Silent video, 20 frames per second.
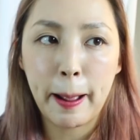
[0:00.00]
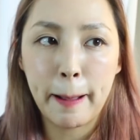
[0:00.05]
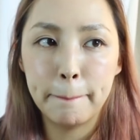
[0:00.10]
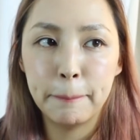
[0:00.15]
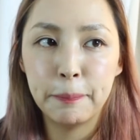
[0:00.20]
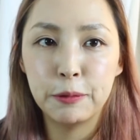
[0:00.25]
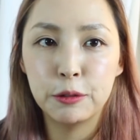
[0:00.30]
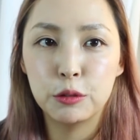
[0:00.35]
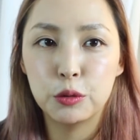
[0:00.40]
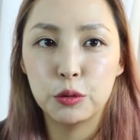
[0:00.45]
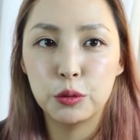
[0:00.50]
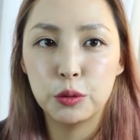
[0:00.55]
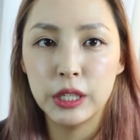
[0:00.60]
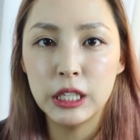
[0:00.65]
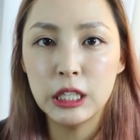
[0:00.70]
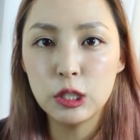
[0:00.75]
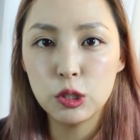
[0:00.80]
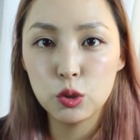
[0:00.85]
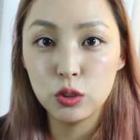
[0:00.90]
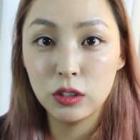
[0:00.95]
앞으로
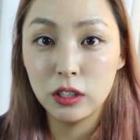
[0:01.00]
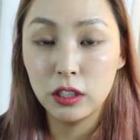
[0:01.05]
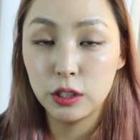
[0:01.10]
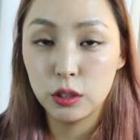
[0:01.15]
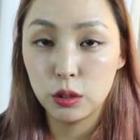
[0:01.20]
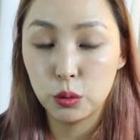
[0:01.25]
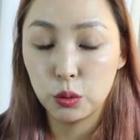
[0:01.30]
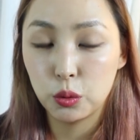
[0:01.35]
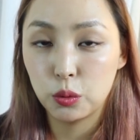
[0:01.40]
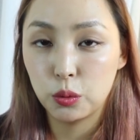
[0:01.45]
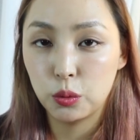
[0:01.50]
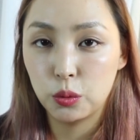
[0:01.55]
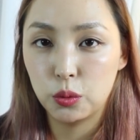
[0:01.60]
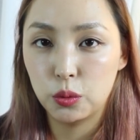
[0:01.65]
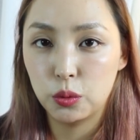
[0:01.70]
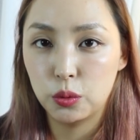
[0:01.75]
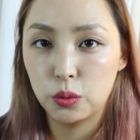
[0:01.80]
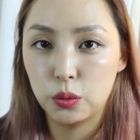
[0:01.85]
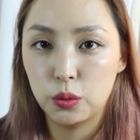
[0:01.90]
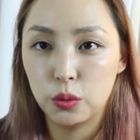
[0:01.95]
일주일
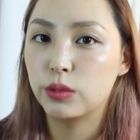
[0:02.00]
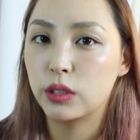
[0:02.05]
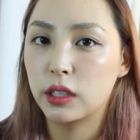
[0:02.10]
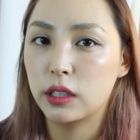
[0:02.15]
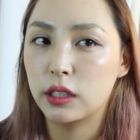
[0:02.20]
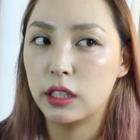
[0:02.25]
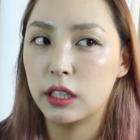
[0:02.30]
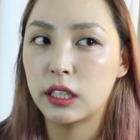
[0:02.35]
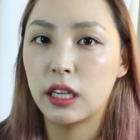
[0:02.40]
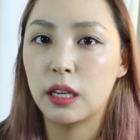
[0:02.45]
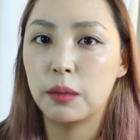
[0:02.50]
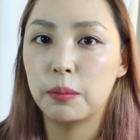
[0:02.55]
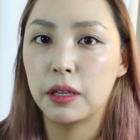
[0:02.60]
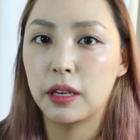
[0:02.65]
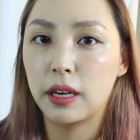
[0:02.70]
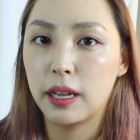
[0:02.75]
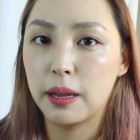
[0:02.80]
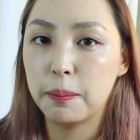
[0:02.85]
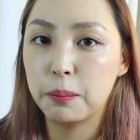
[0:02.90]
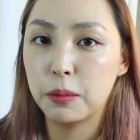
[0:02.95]
정도, 2,
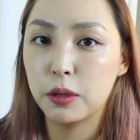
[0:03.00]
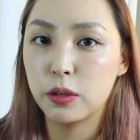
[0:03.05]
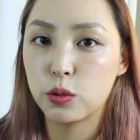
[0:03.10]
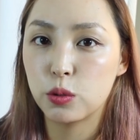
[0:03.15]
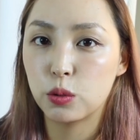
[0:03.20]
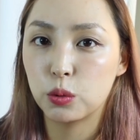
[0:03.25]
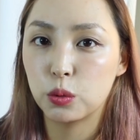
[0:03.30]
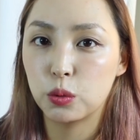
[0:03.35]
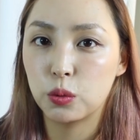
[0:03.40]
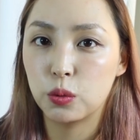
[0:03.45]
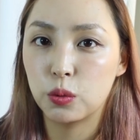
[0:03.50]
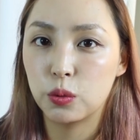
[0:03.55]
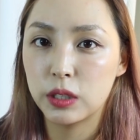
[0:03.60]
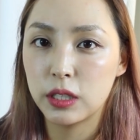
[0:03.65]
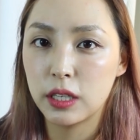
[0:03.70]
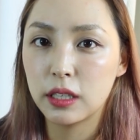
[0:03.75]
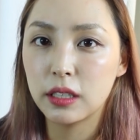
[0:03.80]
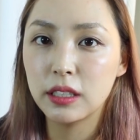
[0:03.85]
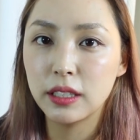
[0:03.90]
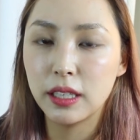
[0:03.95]
3일에 한 번 정도
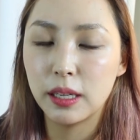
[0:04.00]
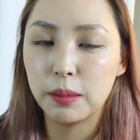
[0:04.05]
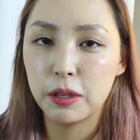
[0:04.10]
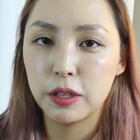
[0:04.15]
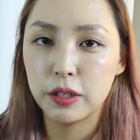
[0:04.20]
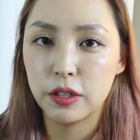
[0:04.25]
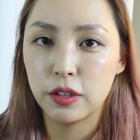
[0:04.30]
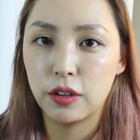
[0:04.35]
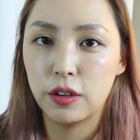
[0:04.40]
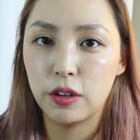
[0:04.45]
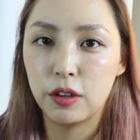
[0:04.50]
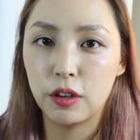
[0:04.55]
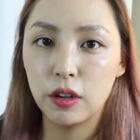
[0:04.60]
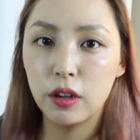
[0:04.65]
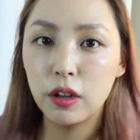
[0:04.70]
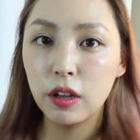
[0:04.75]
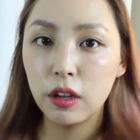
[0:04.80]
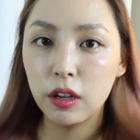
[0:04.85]
체크하면서